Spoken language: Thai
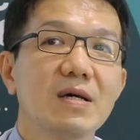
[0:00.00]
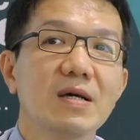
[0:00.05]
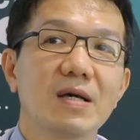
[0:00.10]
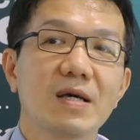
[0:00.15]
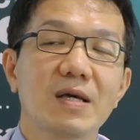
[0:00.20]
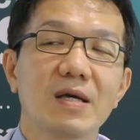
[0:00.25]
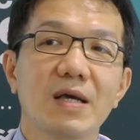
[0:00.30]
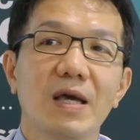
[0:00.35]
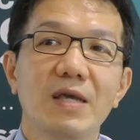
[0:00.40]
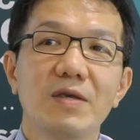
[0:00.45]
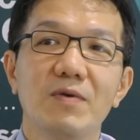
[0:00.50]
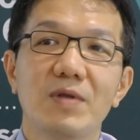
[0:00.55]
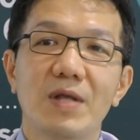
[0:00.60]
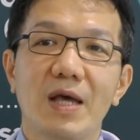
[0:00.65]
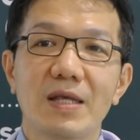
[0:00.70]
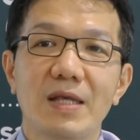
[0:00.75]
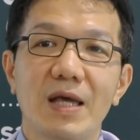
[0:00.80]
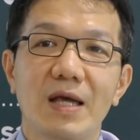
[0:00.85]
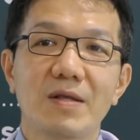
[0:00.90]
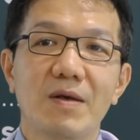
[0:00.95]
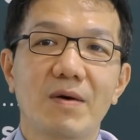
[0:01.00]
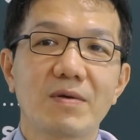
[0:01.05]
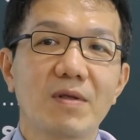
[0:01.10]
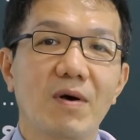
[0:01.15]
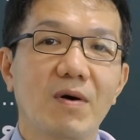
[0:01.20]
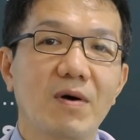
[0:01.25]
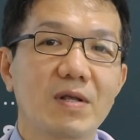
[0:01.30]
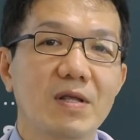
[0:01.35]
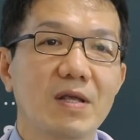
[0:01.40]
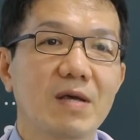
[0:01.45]
อไอ้หยุดหายใจตอน
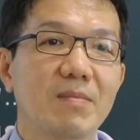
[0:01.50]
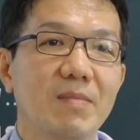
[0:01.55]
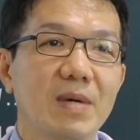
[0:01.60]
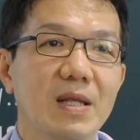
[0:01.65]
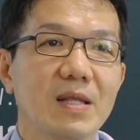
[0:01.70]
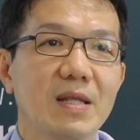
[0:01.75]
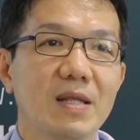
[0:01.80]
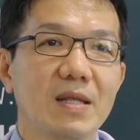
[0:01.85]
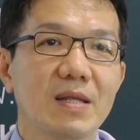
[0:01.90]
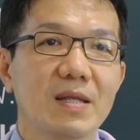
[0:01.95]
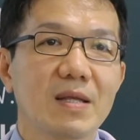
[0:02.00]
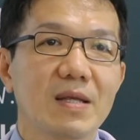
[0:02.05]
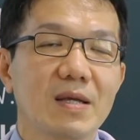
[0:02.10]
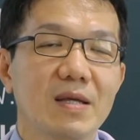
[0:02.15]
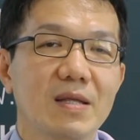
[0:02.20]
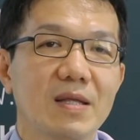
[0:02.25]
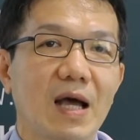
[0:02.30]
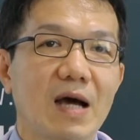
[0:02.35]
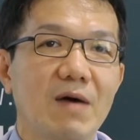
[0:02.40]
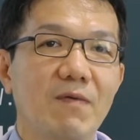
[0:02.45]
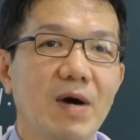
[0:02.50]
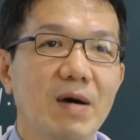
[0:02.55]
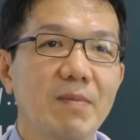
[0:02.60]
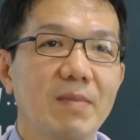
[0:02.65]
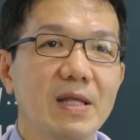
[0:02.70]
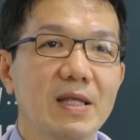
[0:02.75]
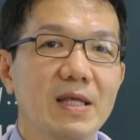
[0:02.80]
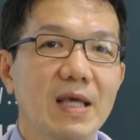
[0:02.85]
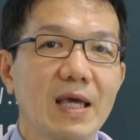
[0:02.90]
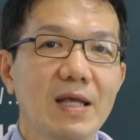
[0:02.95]
นอนเนี่ยมันถามว่า
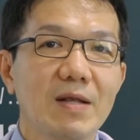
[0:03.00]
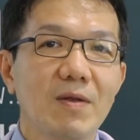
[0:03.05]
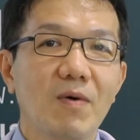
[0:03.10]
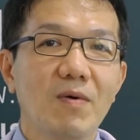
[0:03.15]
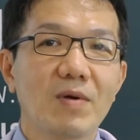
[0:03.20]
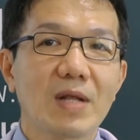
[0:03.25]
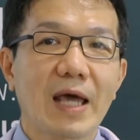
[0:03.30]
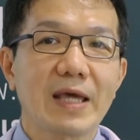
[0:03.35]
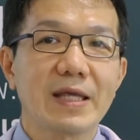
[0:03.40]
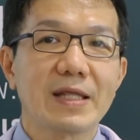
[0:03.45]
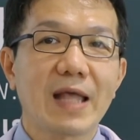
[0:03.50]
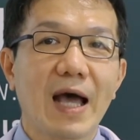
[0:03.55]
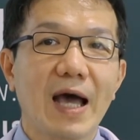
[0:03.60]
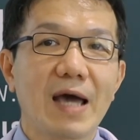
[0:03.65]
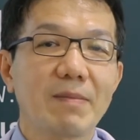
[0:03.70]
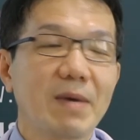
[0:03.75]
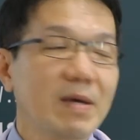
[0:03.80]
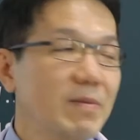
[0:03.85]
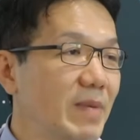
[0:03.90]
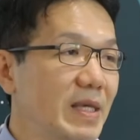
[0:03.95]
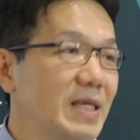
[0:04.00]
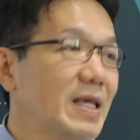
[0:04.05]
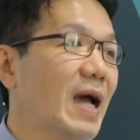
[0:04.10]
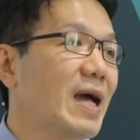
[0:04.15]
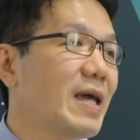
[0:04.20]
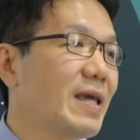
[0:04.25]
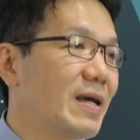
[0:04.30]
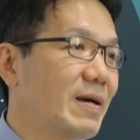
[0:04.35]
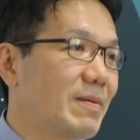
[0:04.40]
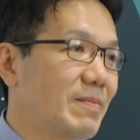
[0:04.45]
มันใช่โรคไหลตายไหมไม่
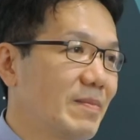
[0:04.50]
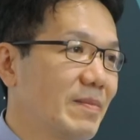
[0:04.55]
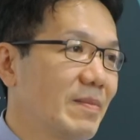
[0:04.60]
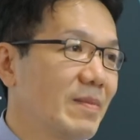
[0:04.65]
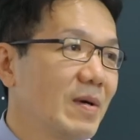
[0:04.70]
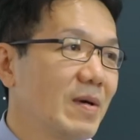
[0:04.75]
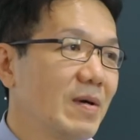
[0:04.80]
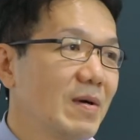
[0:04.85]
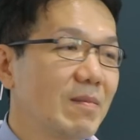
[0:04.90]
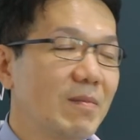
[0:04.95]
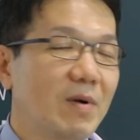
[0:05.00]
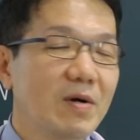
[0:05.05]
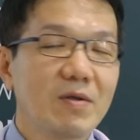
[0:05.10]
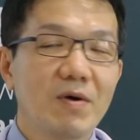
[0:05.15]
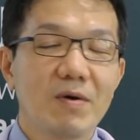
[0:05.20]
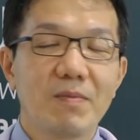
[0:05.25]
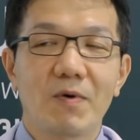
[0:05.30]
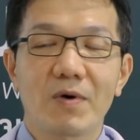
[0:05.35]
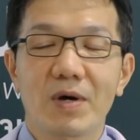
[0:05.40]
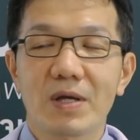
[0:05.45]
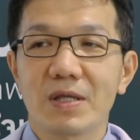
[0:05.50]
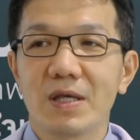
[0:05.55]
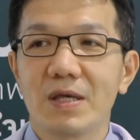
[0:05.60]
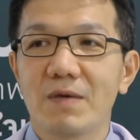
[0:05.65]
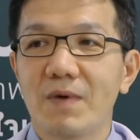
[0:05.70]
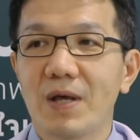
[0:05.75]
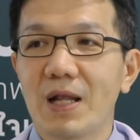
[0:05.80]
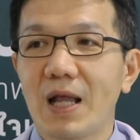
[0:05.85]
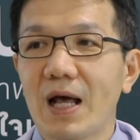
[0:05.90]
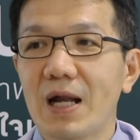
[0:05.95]
ใช่ครับเพราะโดยปกติ
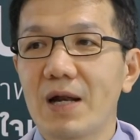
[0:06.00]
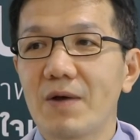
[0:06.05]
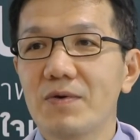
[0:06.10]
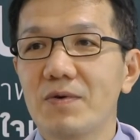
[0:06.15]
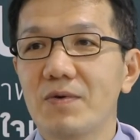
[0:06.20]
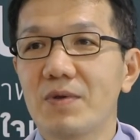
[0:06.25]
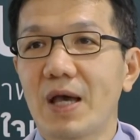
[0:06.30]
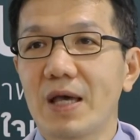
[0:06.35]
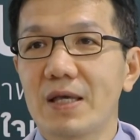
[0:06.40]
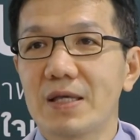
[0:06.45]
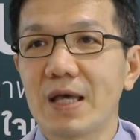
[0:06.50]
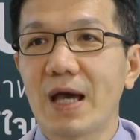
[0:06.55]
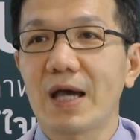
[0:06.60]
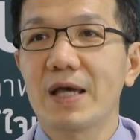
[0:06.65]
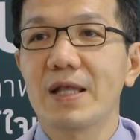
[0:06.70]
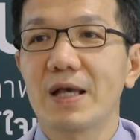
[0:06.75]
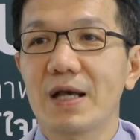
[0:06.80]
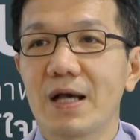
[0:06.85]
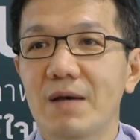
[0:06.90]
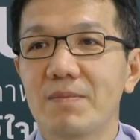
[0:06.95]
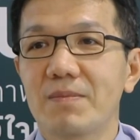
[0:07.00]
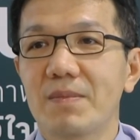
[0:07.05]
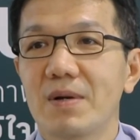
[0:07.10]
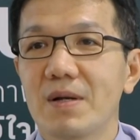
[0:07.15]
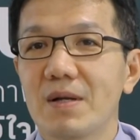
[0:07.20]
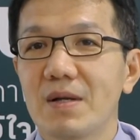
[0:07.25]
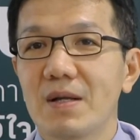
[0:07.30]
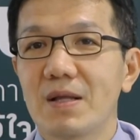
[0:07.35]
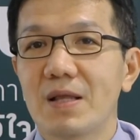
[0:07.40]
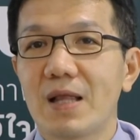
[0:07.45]
เวลาเราหยุดหายใจนะครับ
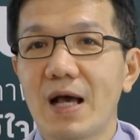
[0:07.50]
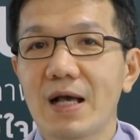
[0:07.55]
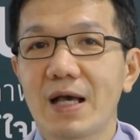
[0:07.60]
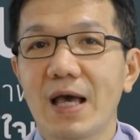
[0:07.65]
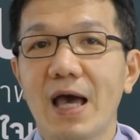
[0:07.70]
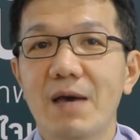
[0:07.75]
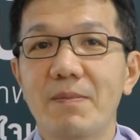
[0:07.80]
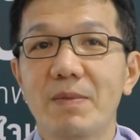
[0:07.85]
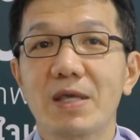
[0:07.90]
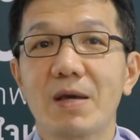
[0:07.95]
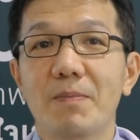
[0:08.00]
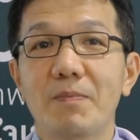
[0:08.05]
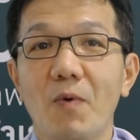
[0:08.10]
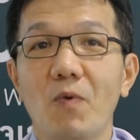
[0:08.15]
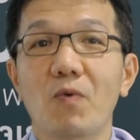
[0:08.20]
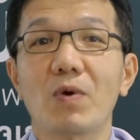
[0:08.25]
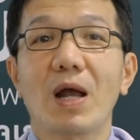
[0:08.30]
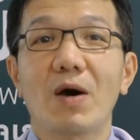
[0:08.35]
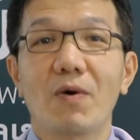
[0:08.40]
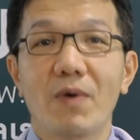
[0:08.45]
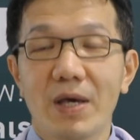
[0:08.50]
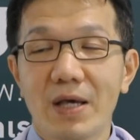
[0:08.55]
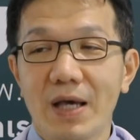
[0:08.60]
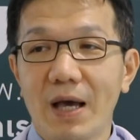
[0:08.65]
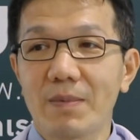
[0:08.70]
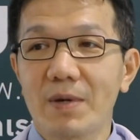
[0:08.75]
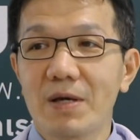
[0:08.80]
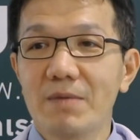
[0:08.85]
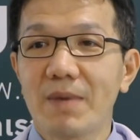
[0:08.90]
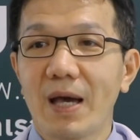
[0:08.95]
ร่างกายมันจะปลุกเราให้
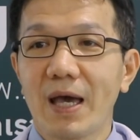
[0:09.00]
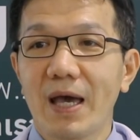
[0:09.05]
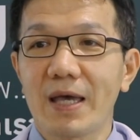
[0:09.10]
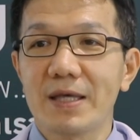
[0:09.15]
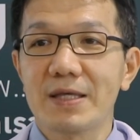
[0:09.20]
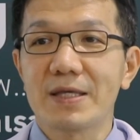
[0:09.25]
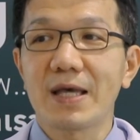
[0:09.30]
กลับขึ้นมาหาย